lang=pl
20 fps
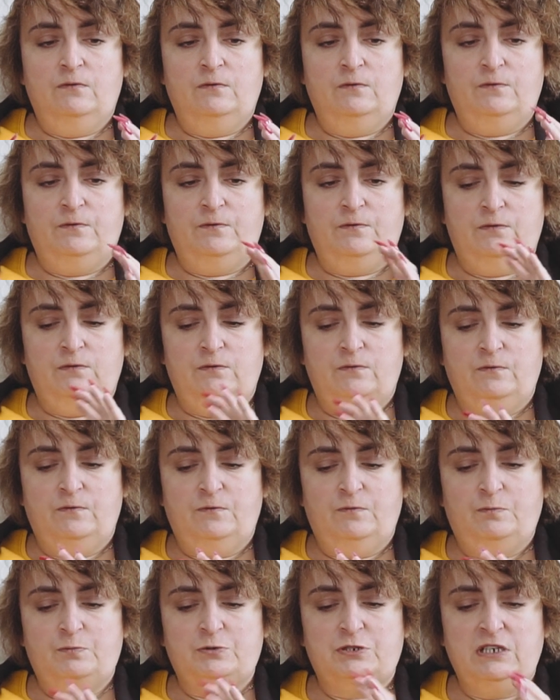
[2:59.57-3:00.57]
w,
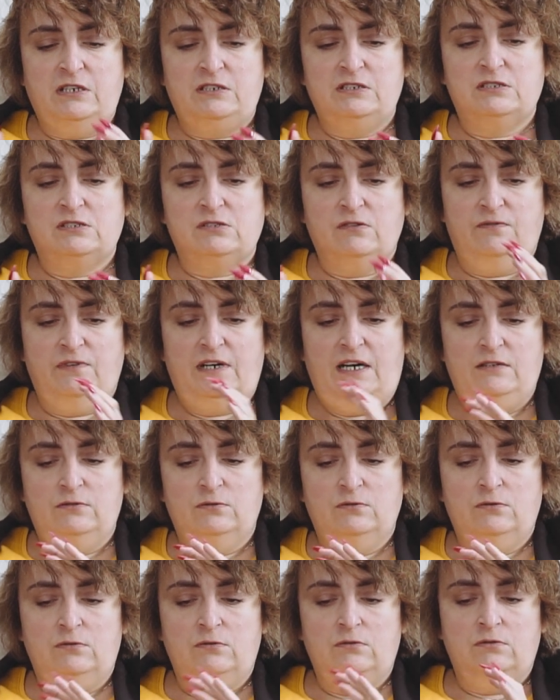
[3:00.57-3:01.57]
w
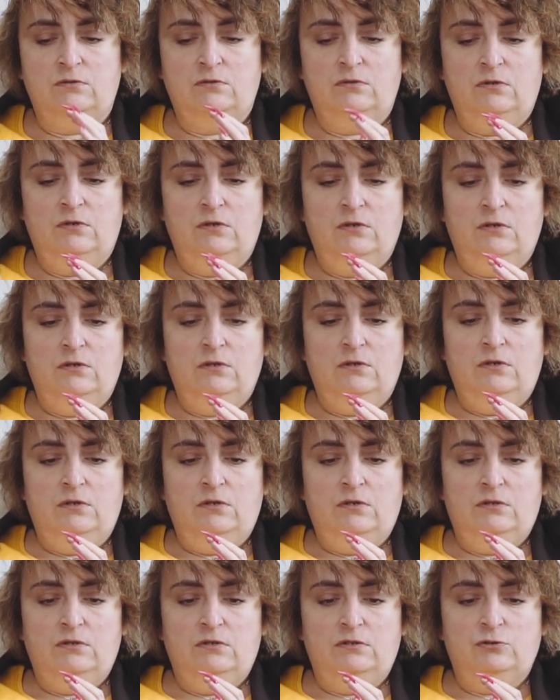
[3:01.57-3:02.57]
przerysowaniu,
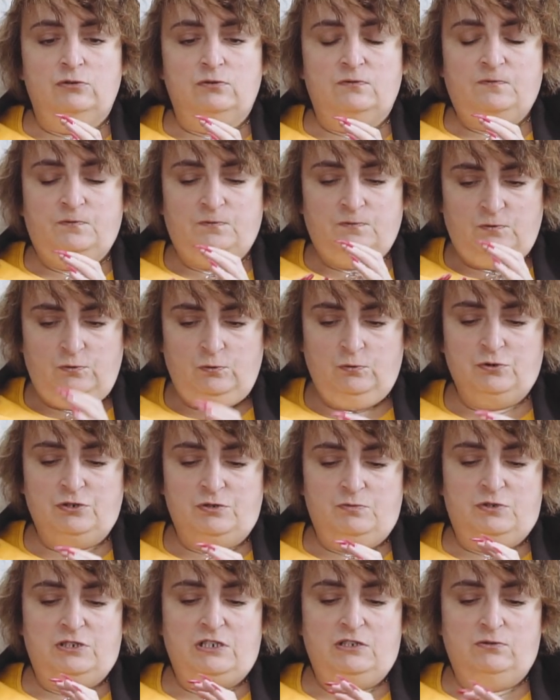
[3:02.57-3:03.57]
w
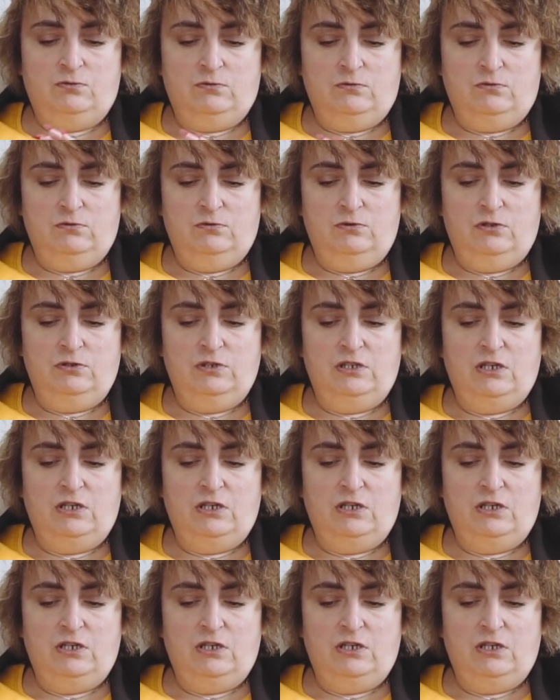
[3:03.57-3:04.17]
dużym szacunku do